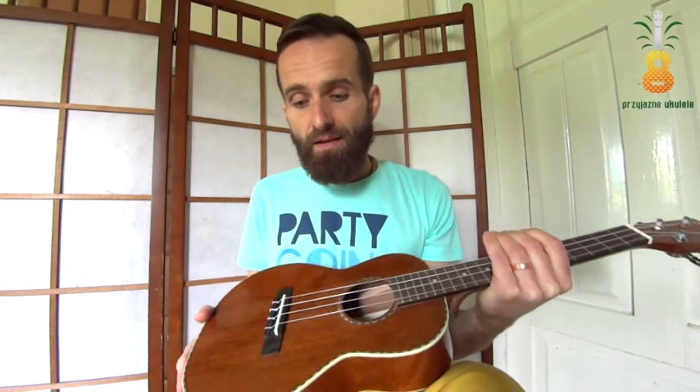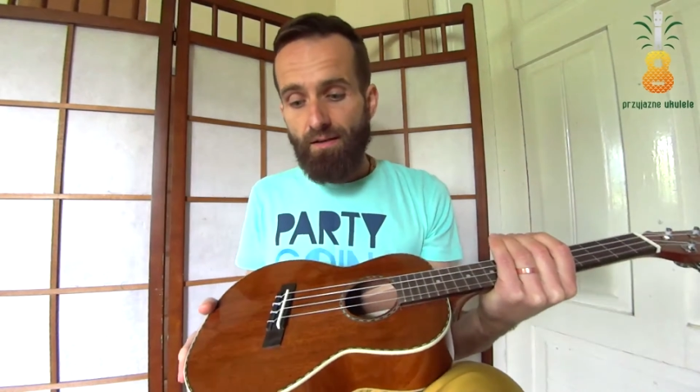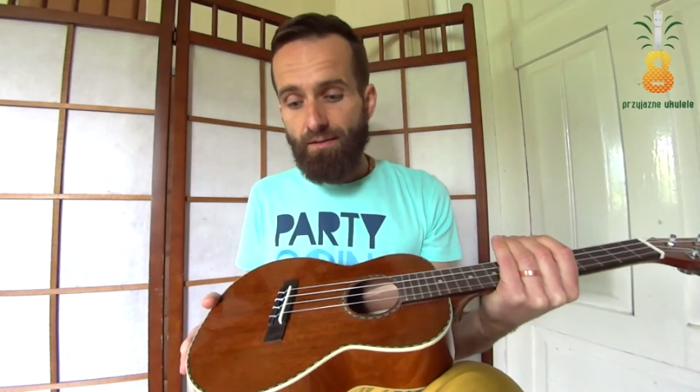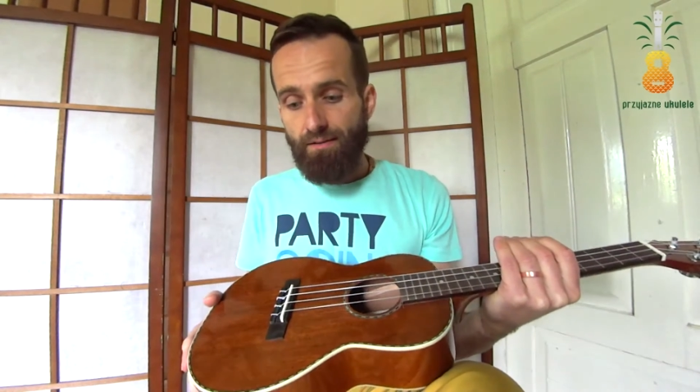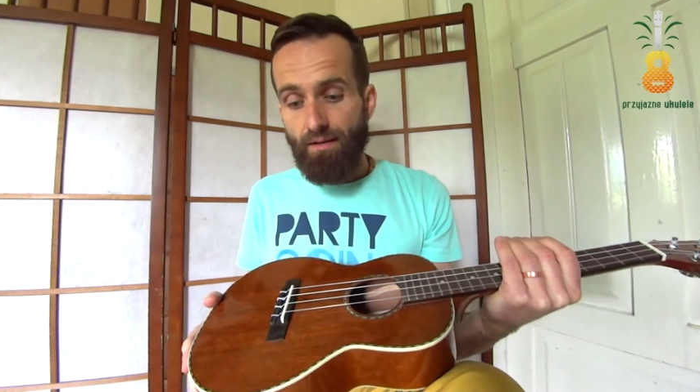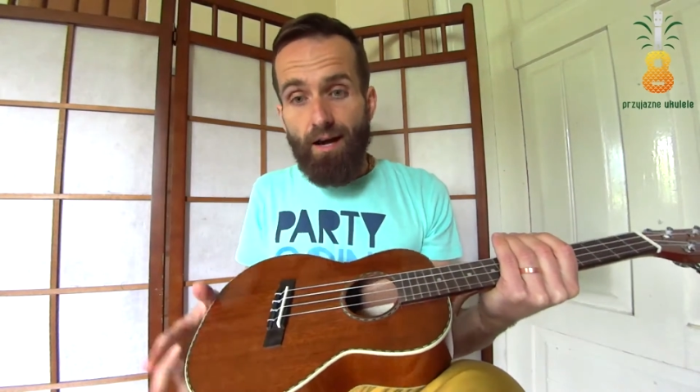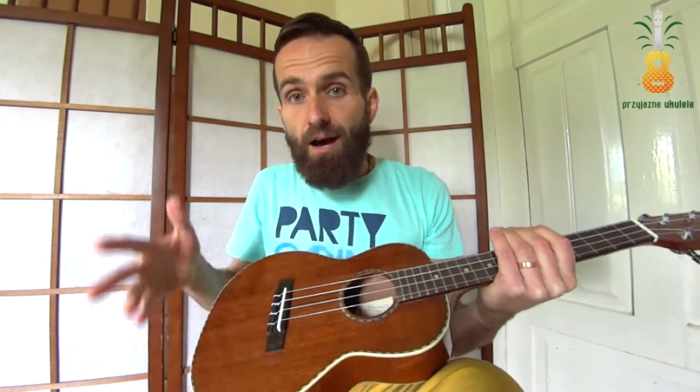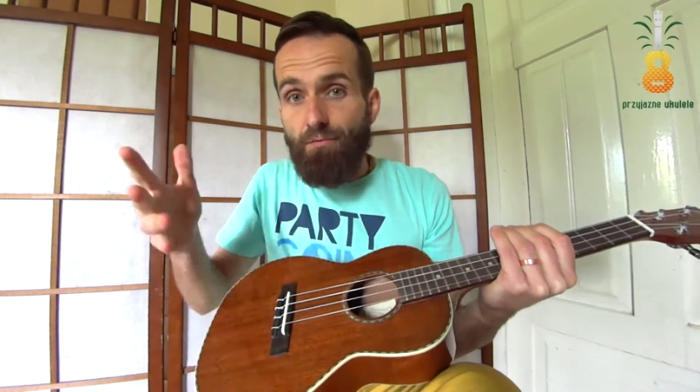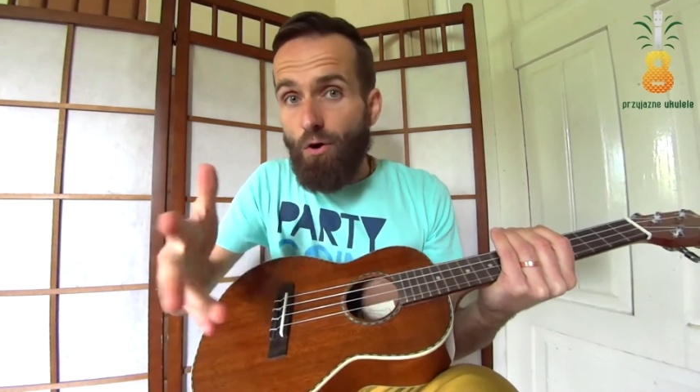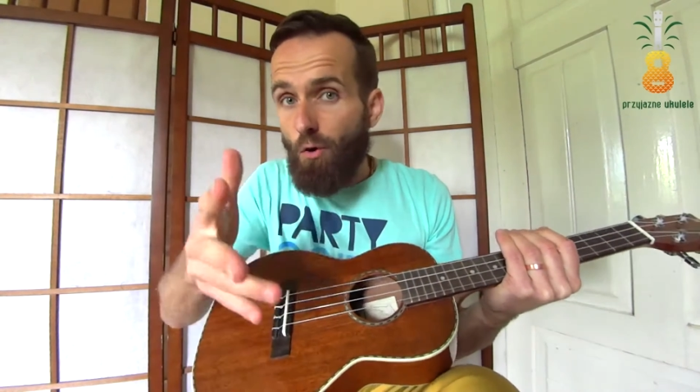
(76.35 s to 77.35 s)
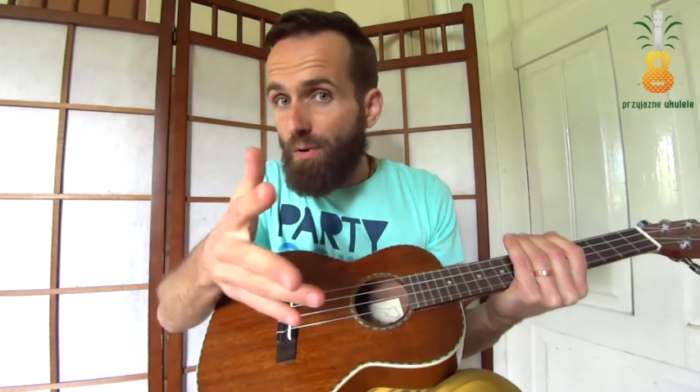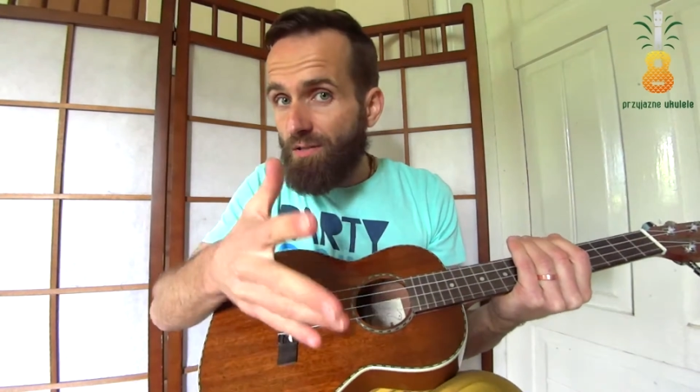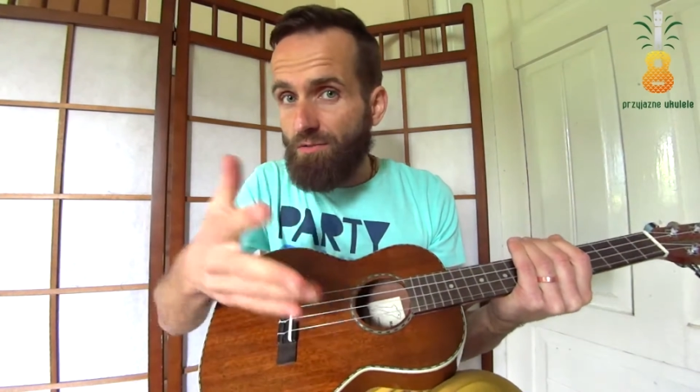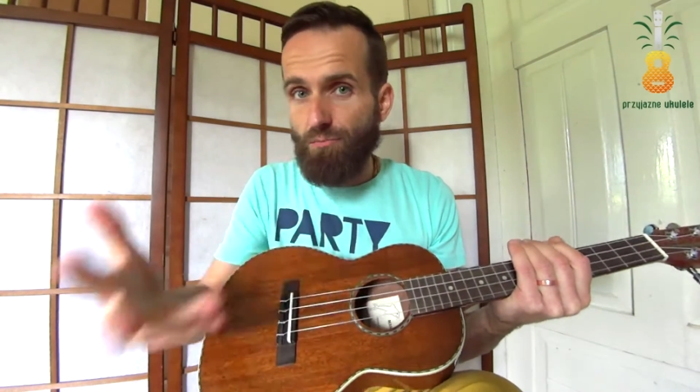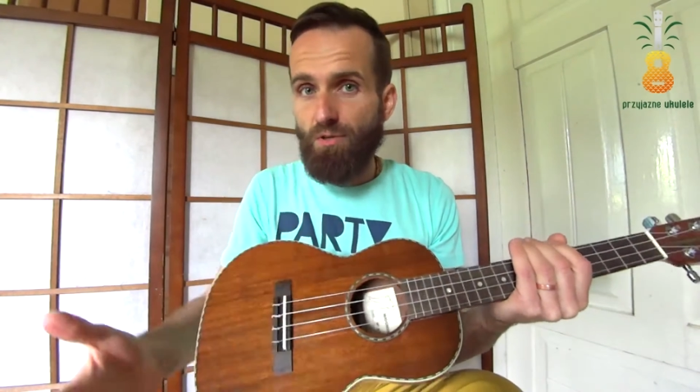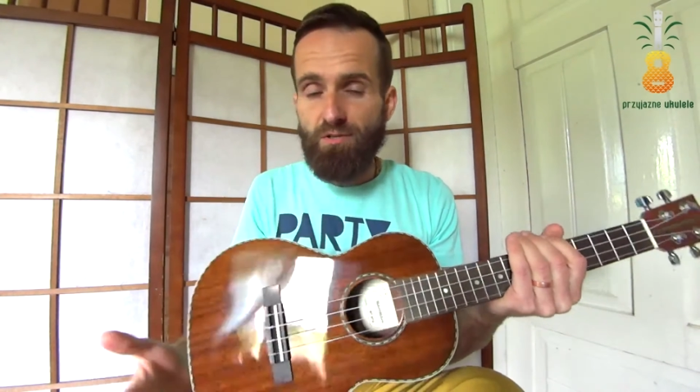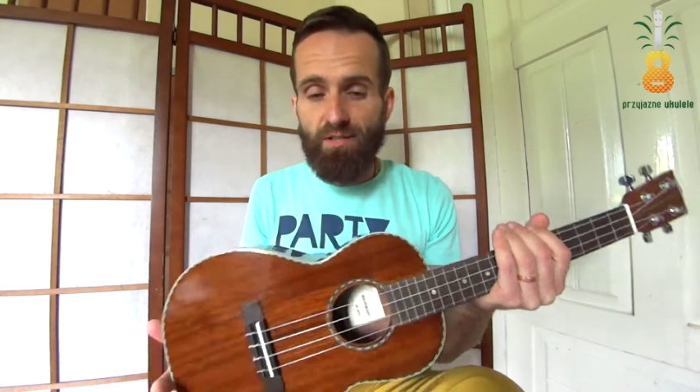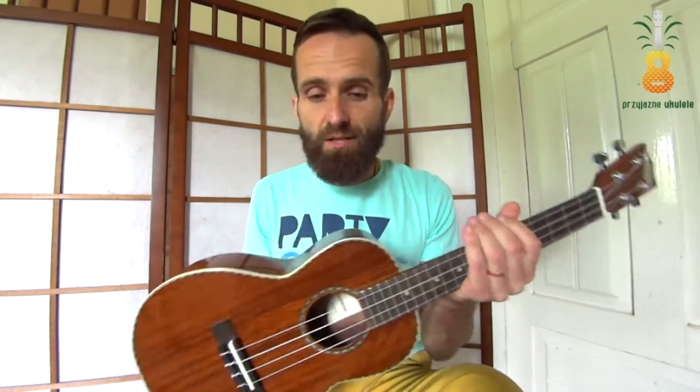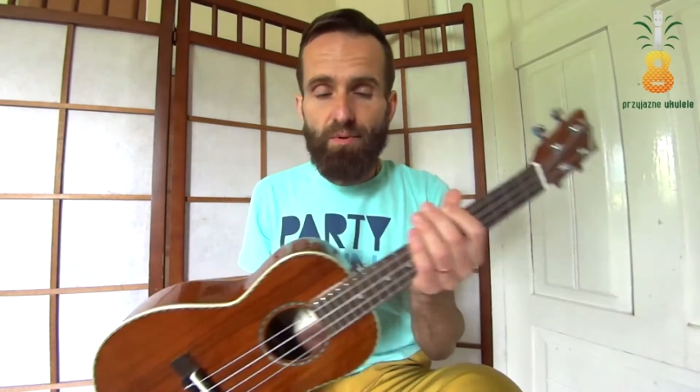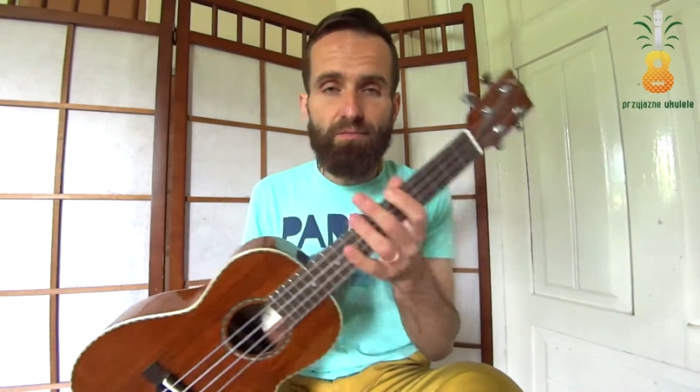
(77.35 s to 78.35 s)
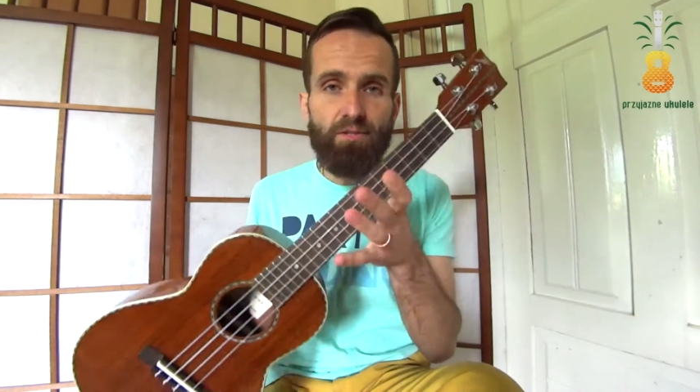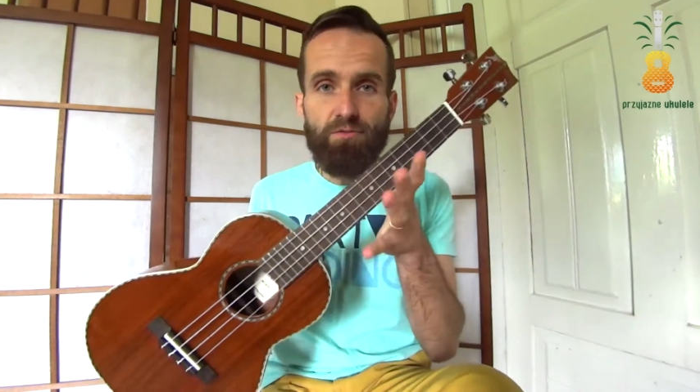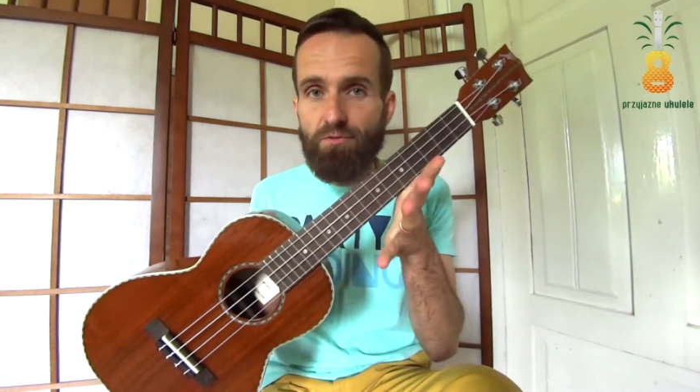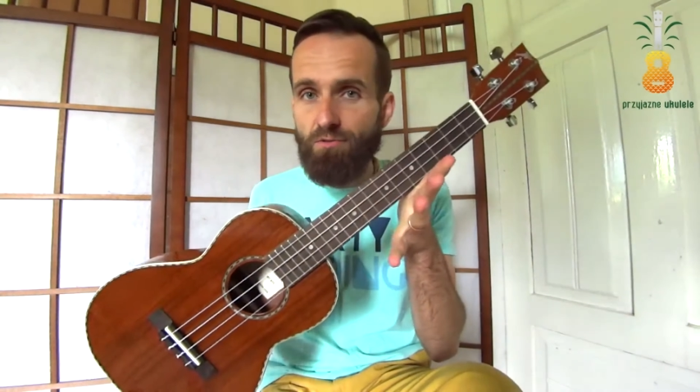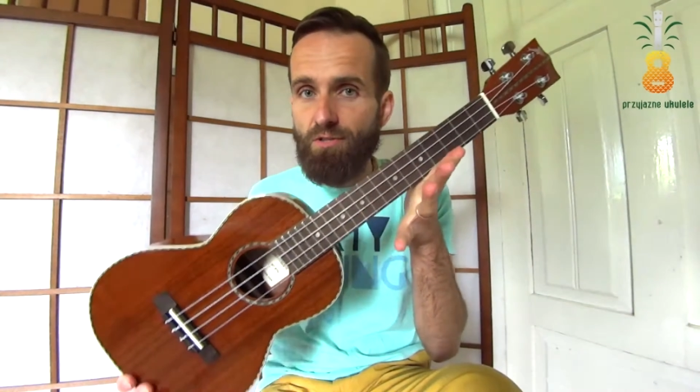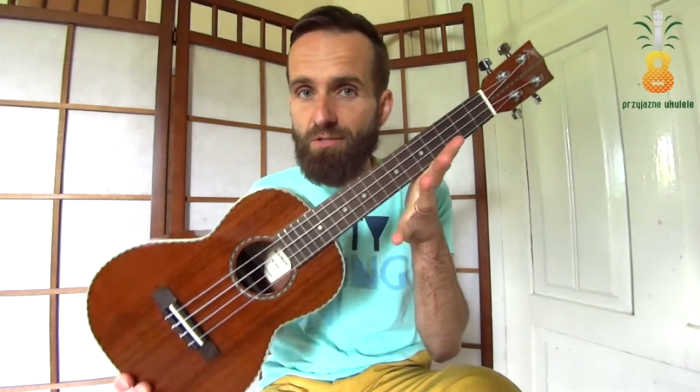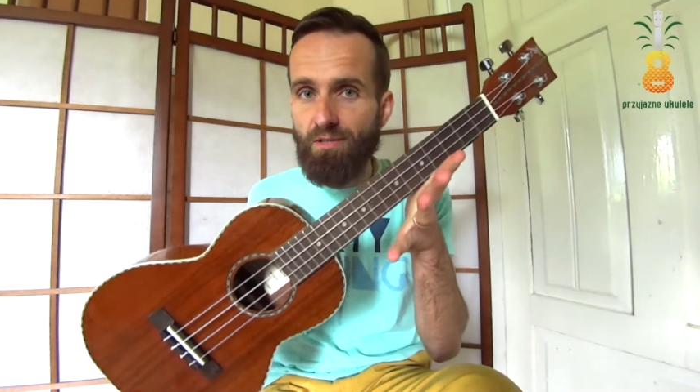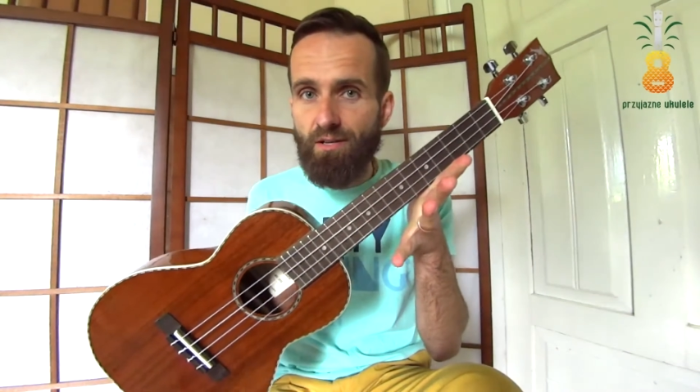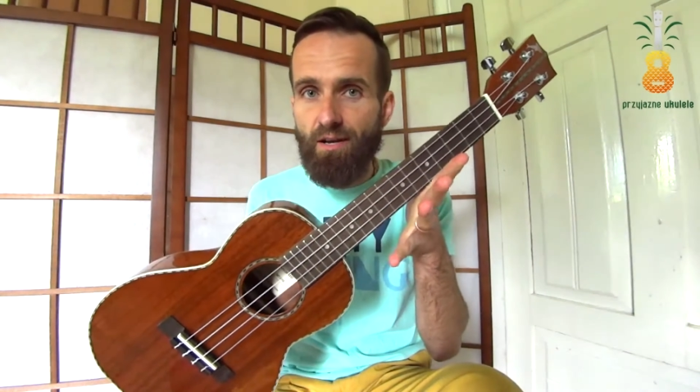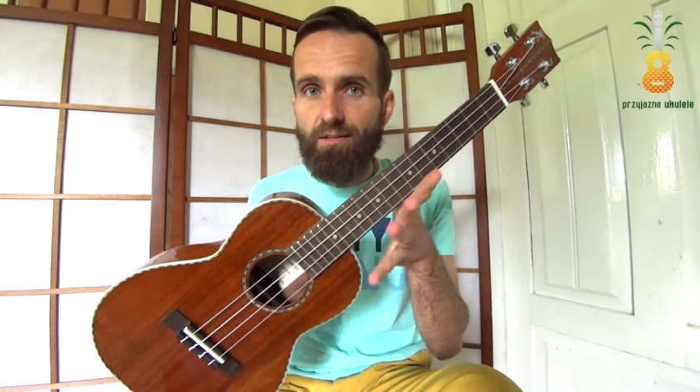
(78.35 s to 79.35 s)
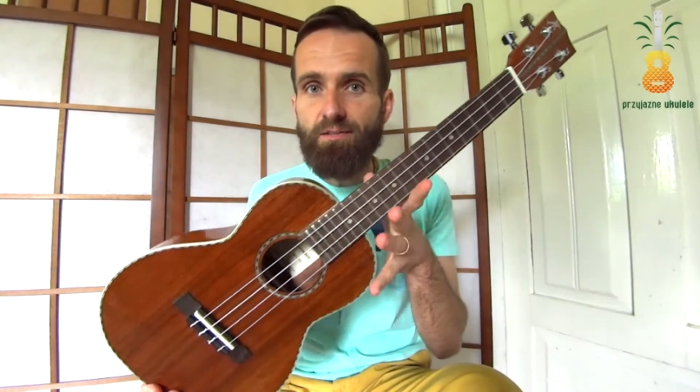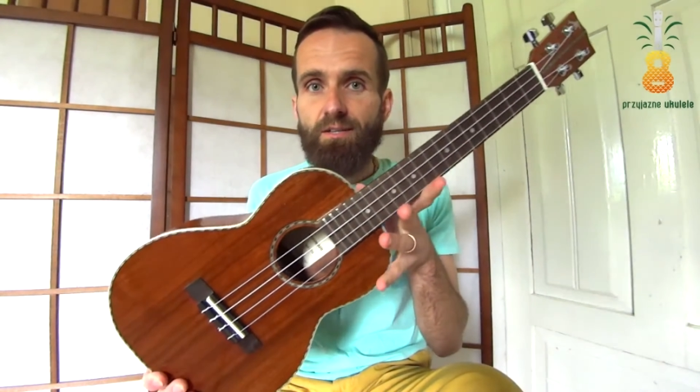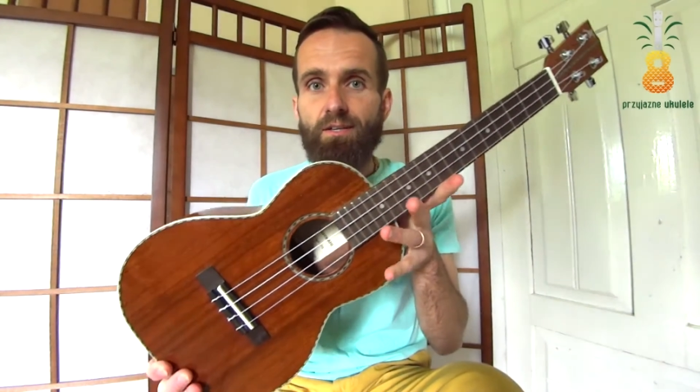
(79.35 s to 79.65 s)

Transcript: E, a wyobraź sobie, że tak naprawdę to, co jest teraz,